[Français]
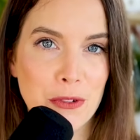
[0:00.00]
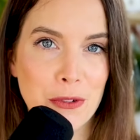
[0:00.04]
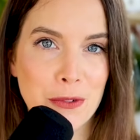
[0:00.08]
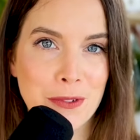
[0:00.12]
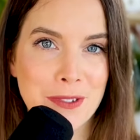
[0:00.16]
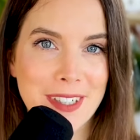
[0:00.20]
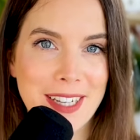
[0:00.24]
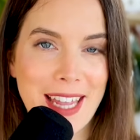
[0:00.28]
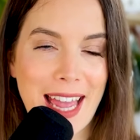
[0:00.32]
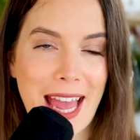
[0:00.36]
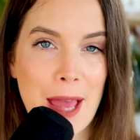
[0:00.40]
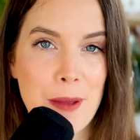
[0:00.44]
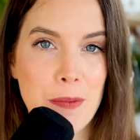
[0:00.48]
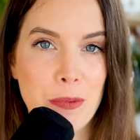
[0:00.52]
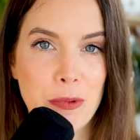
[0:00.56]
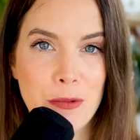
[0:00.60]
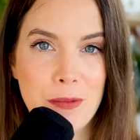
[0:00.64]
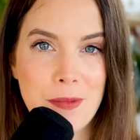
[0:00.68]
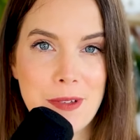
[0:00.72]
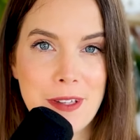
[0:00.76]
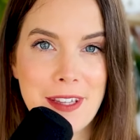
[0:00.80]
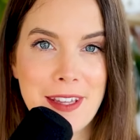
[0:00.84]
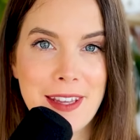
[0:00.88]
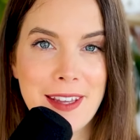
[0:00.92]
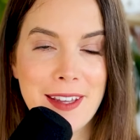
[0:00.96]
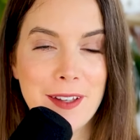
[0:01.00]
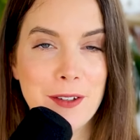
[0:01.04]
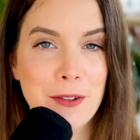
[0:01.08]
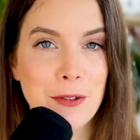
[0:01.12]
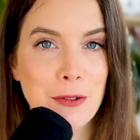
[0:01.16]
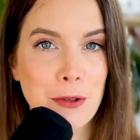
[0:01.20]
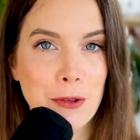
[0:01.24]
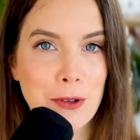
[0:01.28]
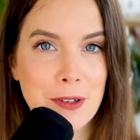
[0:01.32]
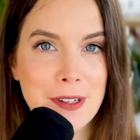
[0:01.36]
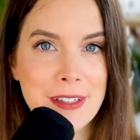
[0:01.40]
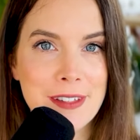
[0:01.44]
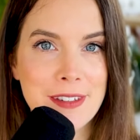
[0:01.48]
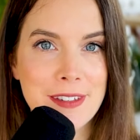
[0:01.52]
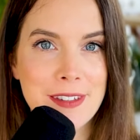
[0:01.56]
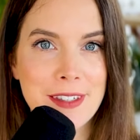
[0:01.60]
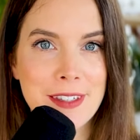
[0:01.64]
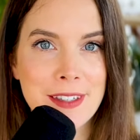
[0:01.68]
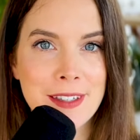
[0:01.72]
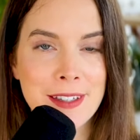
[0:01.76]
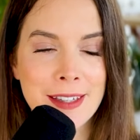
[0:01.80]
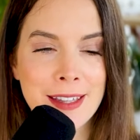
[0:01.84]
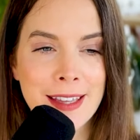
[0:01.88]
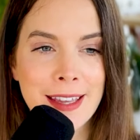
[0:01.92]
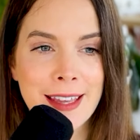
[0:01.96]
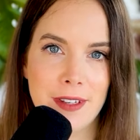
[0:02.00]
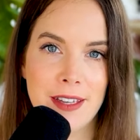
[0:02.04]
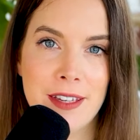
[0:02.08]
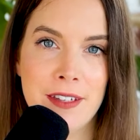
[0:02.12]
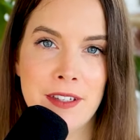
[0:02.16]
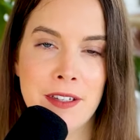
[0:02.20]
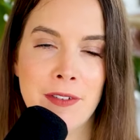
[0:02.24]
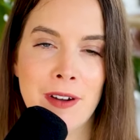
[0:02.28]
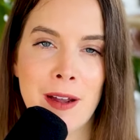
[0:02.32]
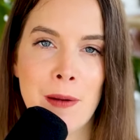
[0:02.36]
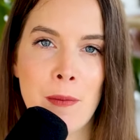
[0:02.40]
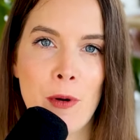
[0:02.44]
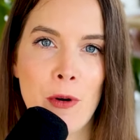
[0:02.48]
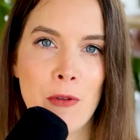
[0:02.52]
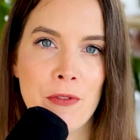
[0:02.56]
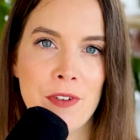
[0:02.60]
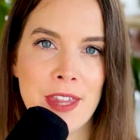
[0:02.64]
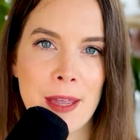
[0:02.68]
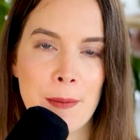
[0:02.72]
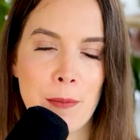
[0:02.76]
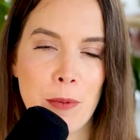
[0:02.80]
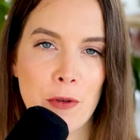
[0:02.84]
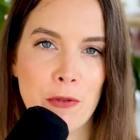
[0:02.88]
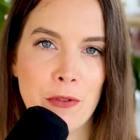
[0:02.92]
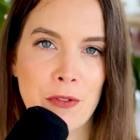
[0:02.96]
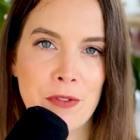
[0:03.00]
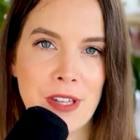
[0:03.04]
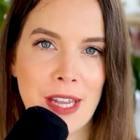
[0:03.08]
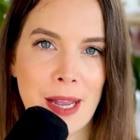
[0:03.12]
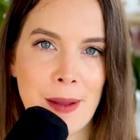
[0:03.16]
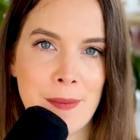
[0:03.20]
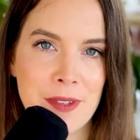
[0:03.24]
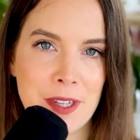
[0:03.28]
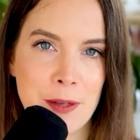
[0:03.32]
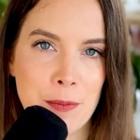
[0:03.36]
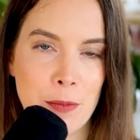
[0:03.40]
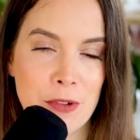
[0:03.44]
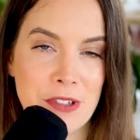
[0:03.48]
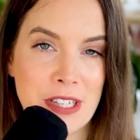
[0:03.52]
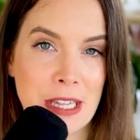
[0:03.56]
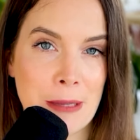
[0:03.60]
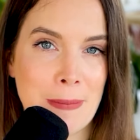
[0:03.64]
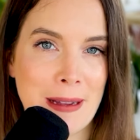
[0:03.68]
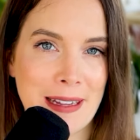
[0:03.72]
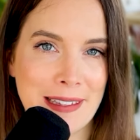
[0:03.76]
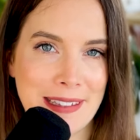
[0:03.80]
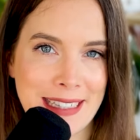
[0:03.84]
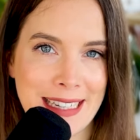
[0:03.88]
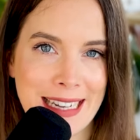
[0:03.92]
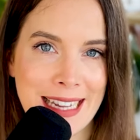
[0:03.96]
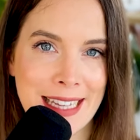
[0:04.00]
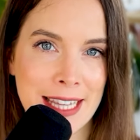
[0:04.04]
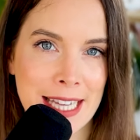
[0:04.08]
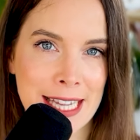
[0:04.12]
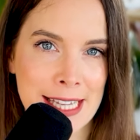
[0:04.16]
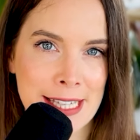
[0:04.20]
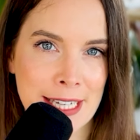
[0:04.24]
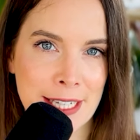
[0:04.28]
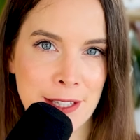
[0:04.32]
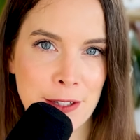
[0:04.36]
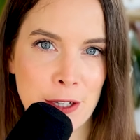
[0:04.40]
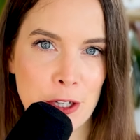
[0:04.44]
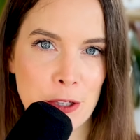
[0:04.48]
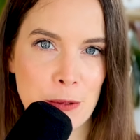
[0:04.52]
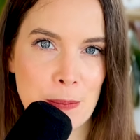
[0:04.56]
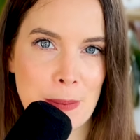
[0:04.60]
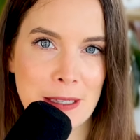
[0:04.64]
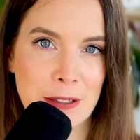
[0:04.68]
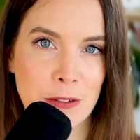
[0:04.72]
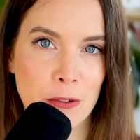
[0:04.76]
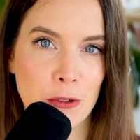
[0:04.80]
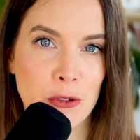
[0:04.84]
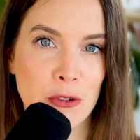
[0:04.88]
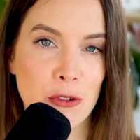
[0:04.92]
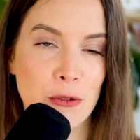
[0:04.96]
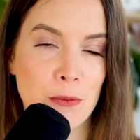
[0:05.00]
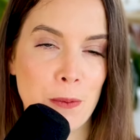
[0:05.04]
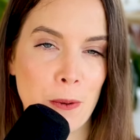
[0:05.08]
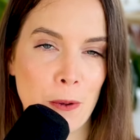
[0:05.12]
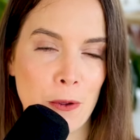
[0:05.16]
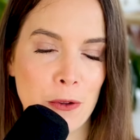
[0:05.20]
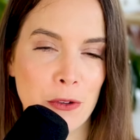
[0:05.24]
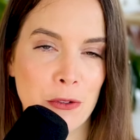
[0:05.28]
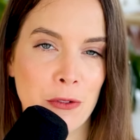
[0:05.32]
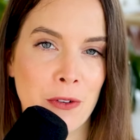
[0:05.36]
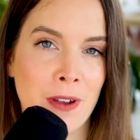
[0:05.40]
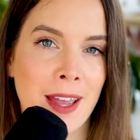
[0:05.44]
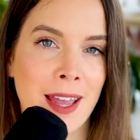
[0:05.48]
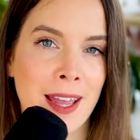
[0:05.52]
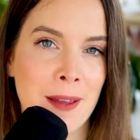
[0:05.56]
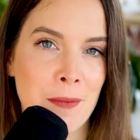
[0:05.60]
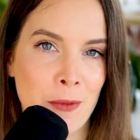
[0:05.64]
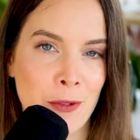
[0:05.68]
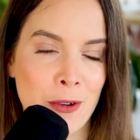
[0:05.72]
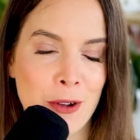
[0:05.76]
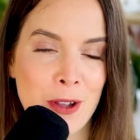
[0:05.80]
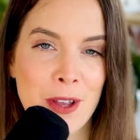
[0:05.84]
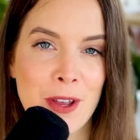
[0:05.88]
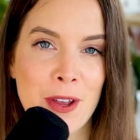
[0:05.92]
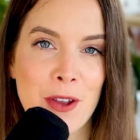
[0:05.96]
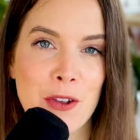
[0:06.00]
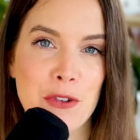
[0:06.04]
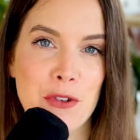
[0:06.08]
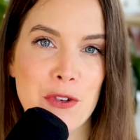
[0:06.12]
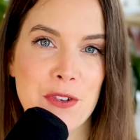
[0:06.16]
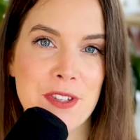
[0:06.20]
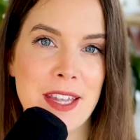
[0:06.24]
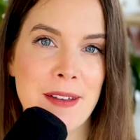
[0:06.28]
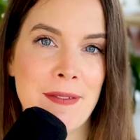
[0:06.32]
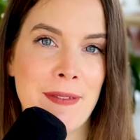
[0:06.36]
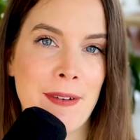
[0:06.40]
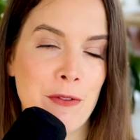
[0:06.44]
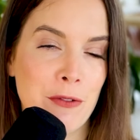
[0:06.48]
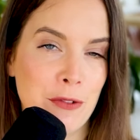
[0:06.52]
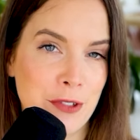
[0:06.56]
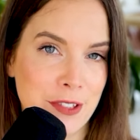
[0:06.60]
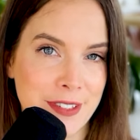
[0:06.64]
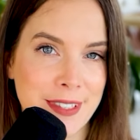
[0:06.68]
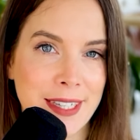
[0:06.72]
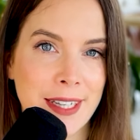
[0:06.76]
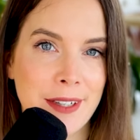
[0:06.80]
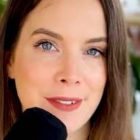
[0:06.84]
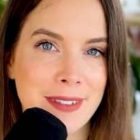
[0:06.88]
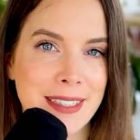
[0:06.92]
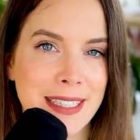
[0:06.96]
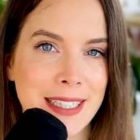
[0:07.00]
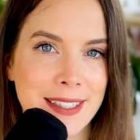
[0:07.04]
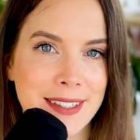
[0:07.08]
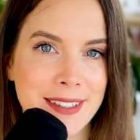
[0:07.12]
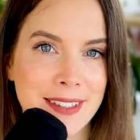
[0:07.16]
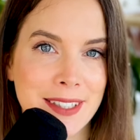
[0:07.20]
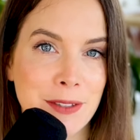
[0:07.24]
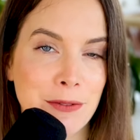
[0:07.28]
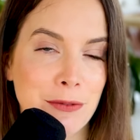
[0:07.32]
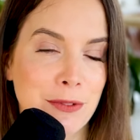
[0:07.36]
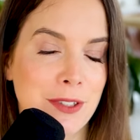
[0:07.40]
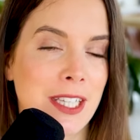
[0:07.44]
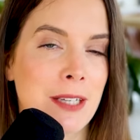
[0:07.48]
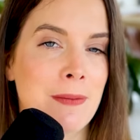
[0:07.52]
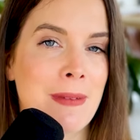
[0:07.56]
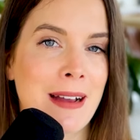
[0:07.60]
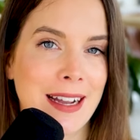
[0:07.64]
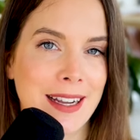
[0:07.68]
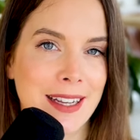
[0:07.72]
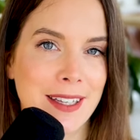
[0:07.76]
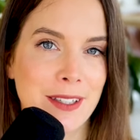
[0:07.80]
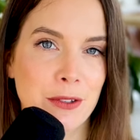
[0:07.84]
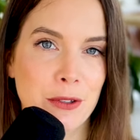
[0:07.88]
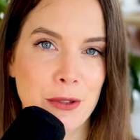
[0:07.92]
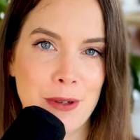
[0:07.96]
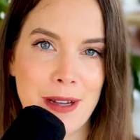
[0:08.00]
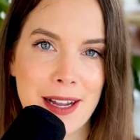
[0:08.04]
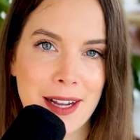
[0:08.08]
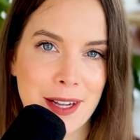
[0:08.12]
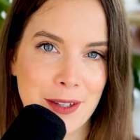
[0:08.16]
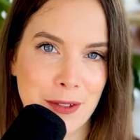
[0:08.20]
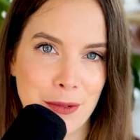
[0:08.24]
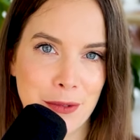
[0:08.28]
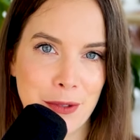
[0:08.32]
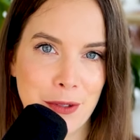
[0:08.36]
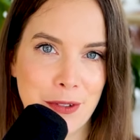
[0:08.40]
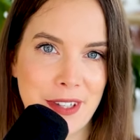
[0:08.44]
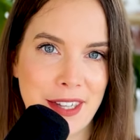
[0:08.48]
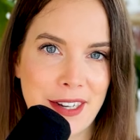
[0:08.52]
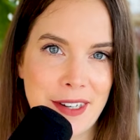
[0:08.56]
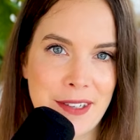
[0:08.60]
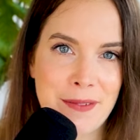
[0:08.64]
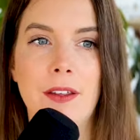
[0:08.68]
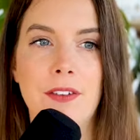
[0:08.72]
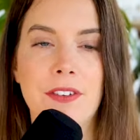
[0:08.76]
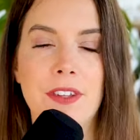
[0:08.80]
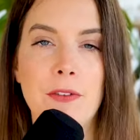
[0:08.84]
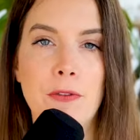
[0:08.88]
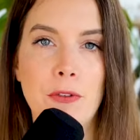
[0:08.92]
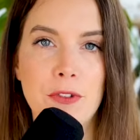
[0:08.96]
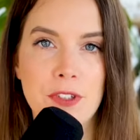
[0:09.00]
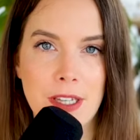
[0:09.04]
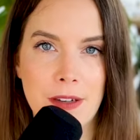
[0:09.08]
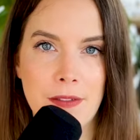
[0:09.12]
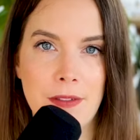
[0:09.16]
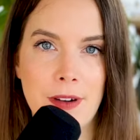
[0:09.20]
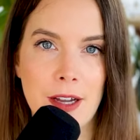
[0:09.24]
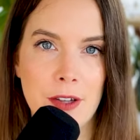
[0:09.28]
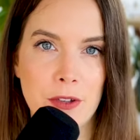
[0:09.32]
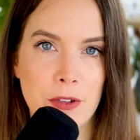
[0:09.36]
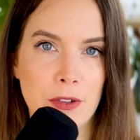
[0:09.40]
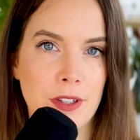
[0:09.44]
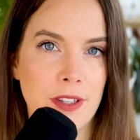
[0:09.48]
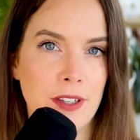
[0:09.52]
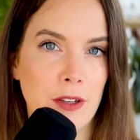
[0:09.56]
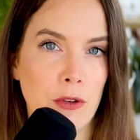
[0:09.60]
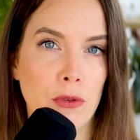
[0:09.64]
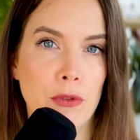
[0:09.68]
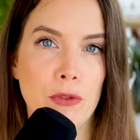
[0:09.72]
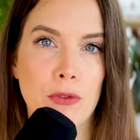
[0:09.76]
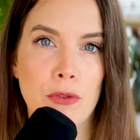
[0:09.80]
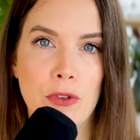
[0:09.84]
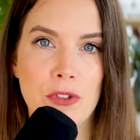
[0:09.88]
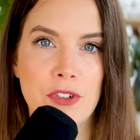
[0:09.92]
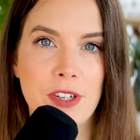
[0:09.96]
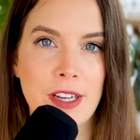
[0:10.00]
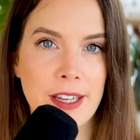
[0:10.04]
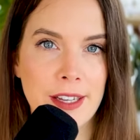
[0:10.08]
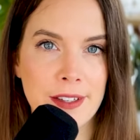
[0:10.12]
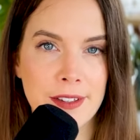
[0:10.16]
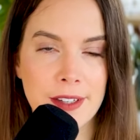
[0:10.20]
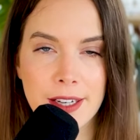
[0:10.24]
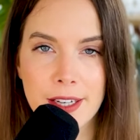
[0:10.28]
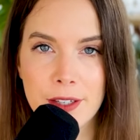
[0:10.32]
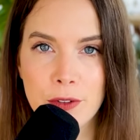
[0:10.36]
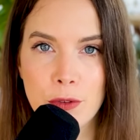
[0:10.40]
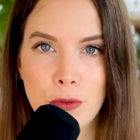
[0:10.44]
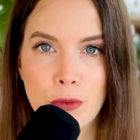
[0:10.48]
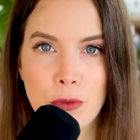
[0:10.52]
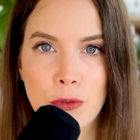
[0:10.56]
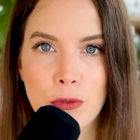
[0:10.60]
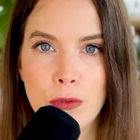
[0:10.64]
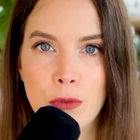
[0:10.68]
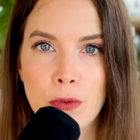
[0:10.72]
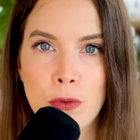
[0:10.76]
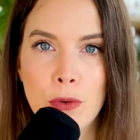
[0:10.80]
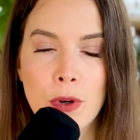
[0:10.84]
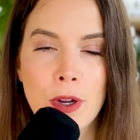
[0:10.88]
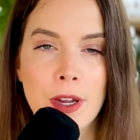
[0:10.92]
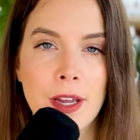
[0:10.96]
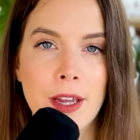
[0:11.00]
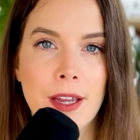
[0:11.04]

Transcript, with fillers: donc à publier sur LinkedIn et j'ai vraiment envie d'approfondir un petit peu cette partie-là de l'anecdote parce que je pense vraiment que ça va vous servir si vous démarrez sur un réseau social. Ce qu'il faut savoir, c'est que sur chacun des réseaux sociaux,